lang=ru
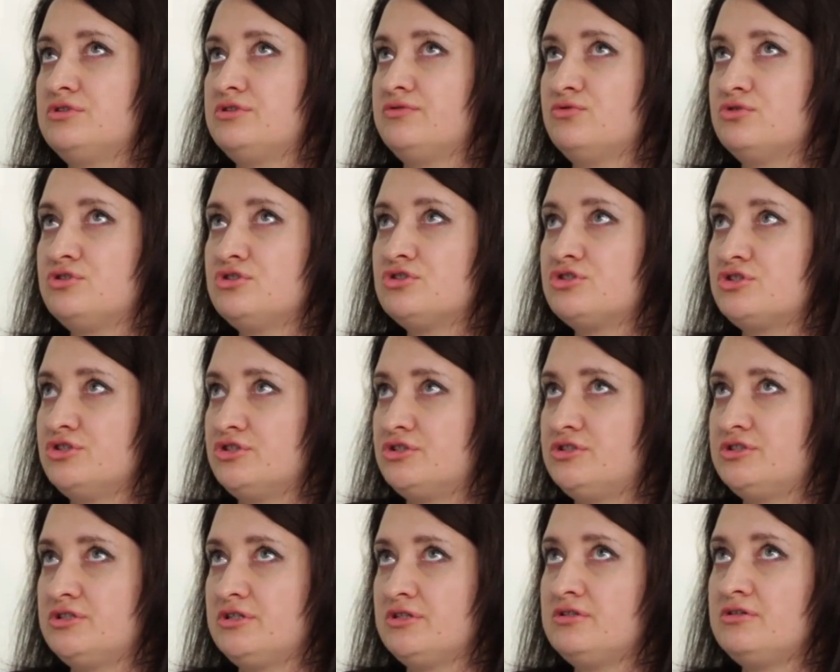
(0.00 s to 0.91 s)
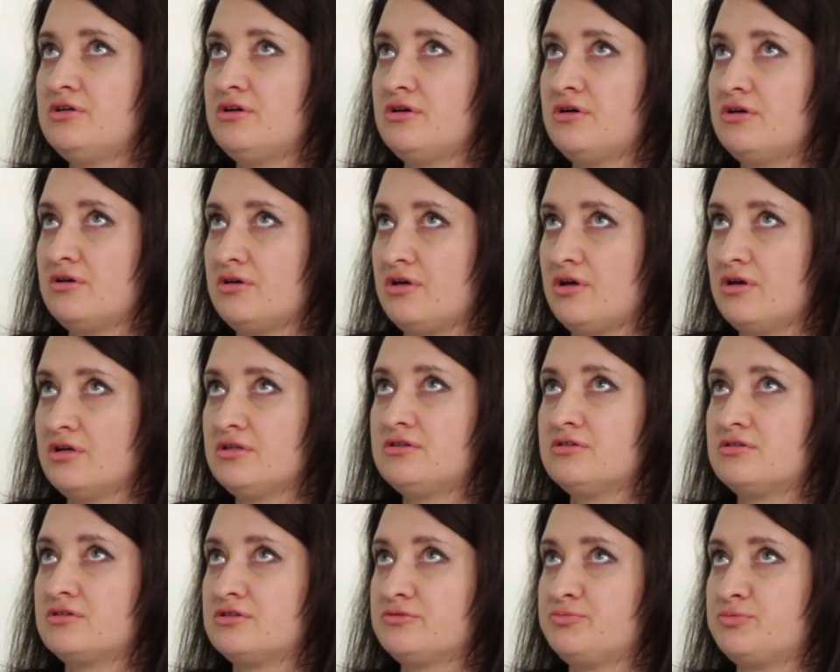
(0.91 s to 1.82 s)
сегодняшний день
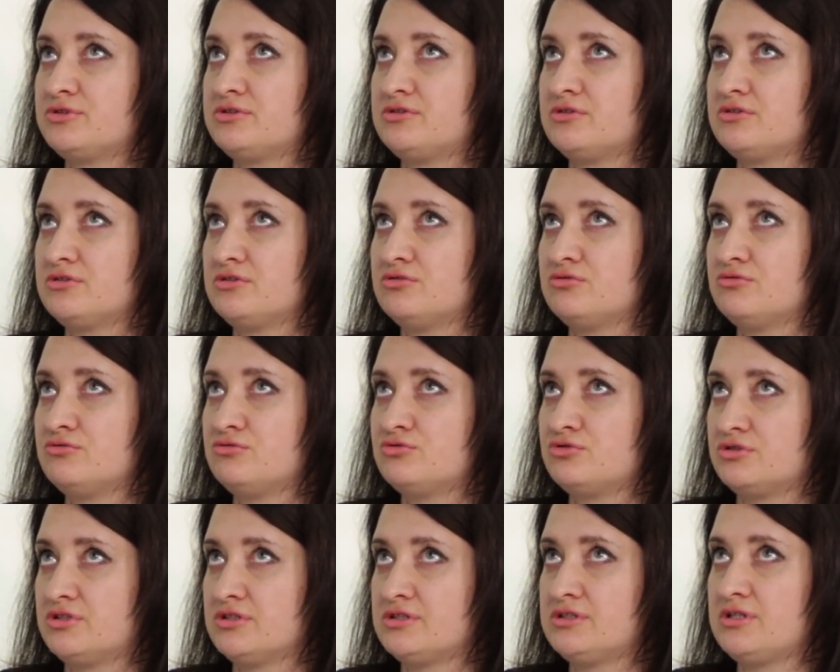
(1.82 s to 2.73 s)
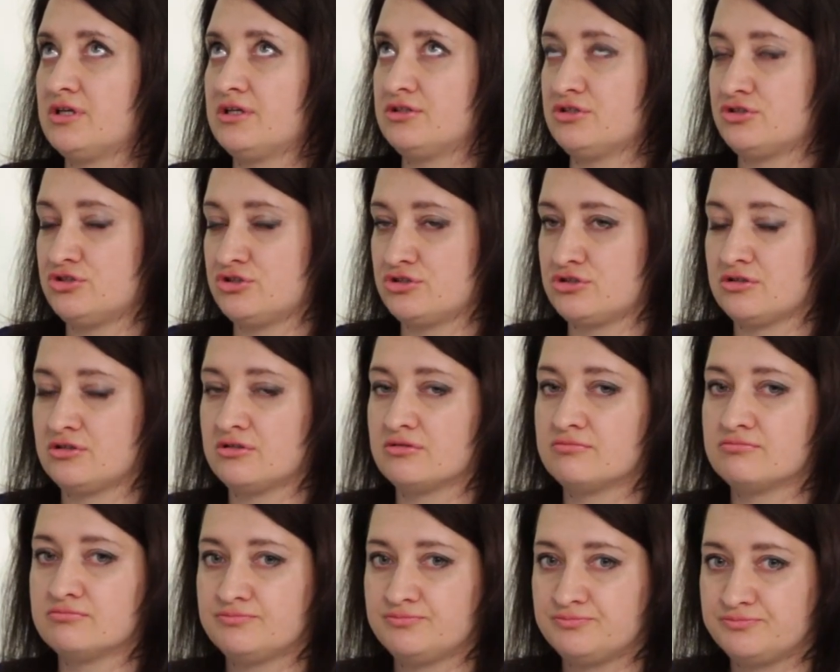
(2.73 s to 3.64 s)
это распространено уже
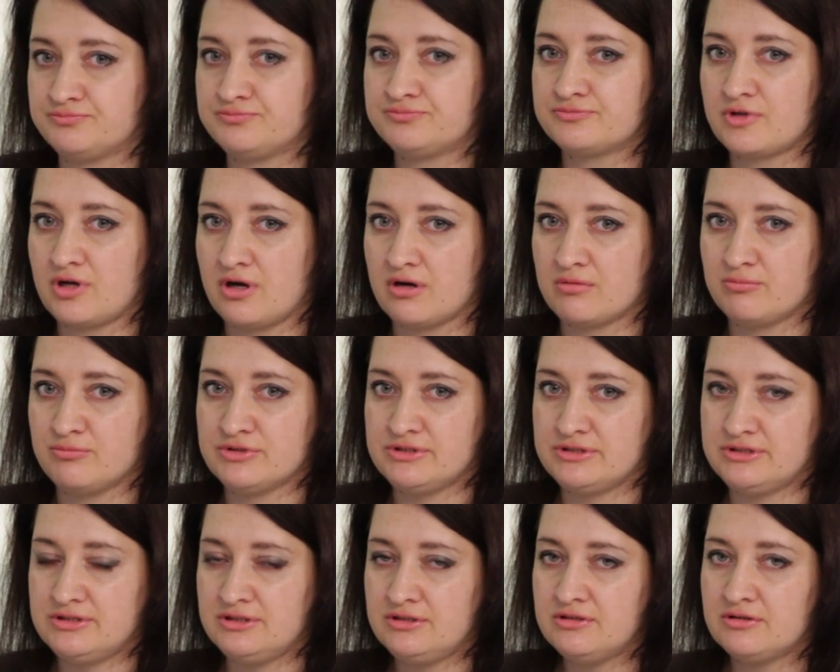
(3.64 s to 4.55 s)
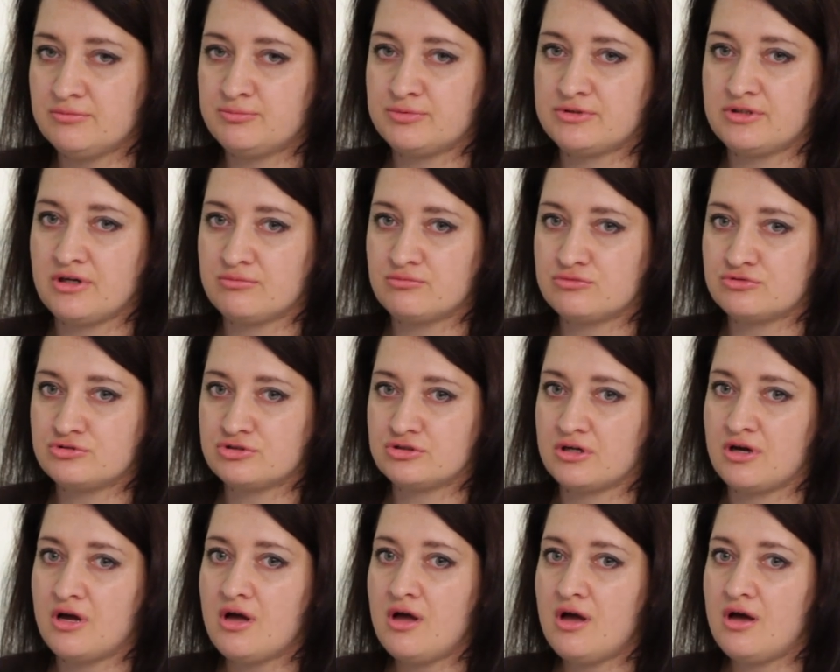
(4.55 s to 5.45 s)
достаточно как бы сильно, потому
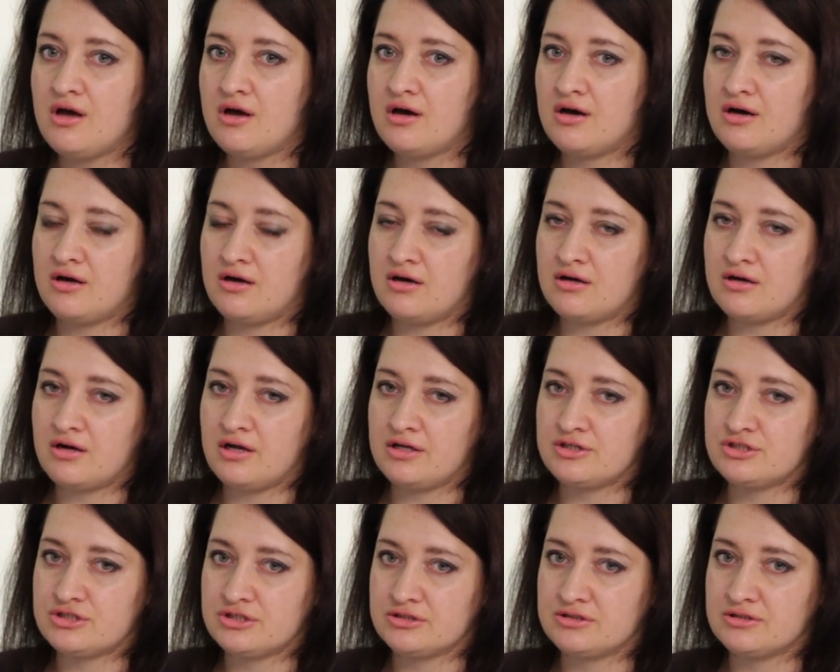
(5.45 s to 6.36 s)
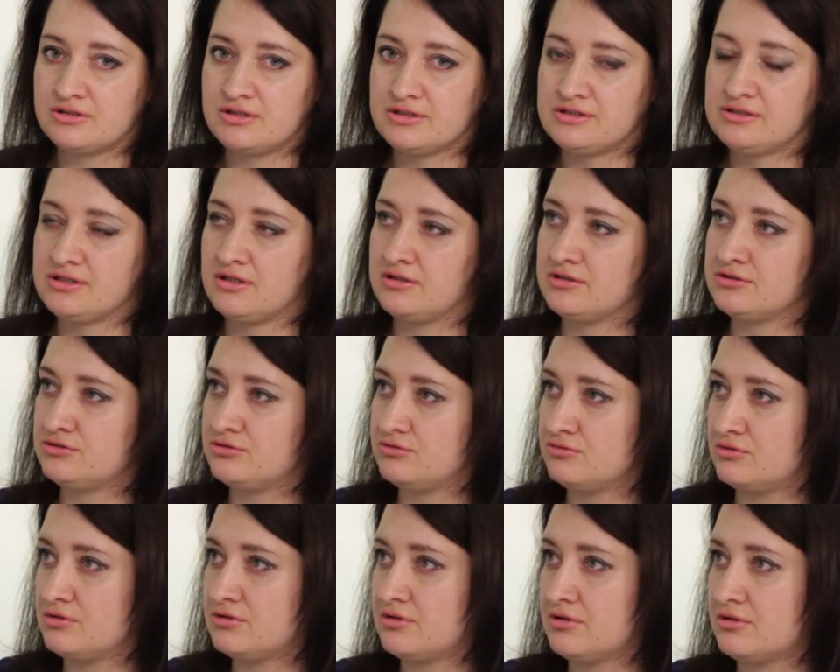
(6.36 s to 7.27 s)
что э, раньше это касалось
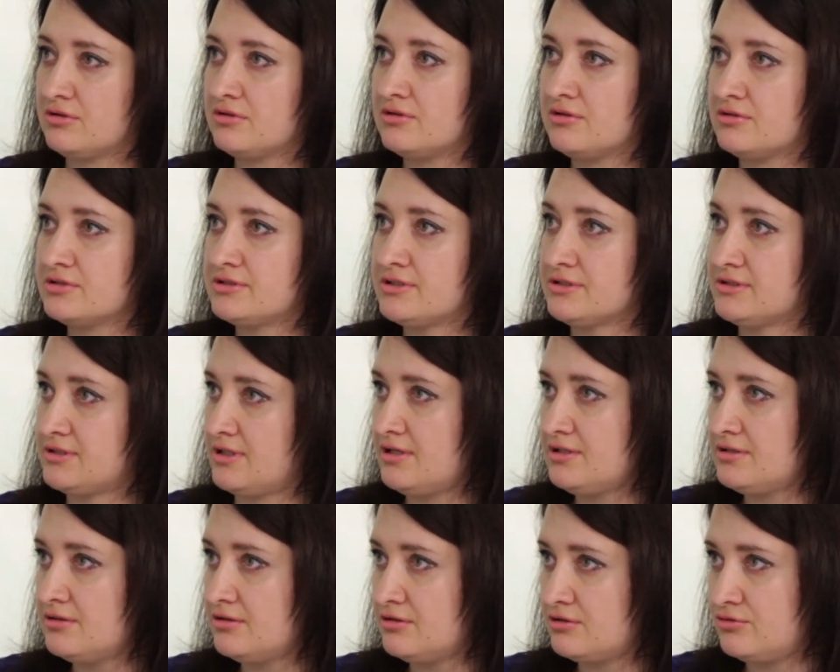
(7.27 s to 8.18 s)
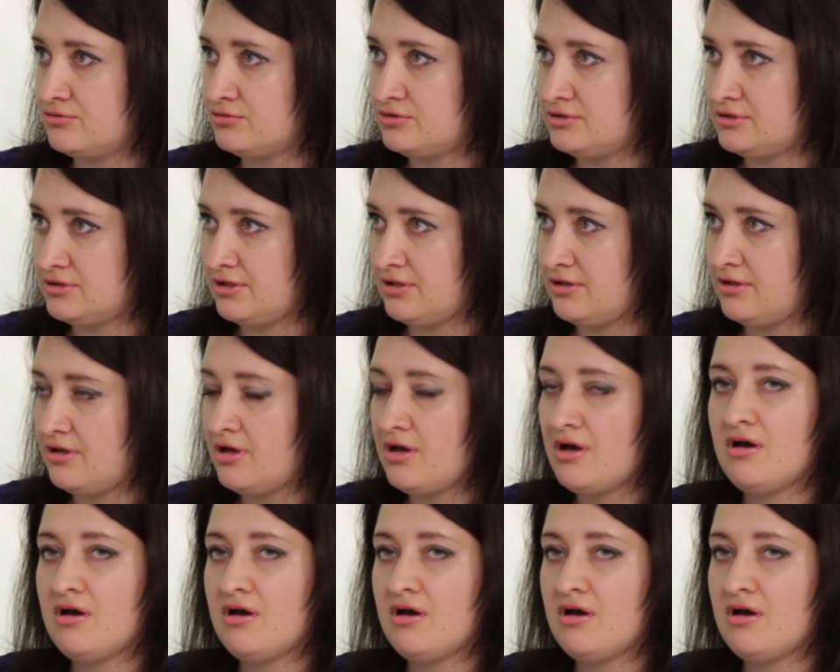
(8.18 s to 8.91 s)
только э, состоятельных людей,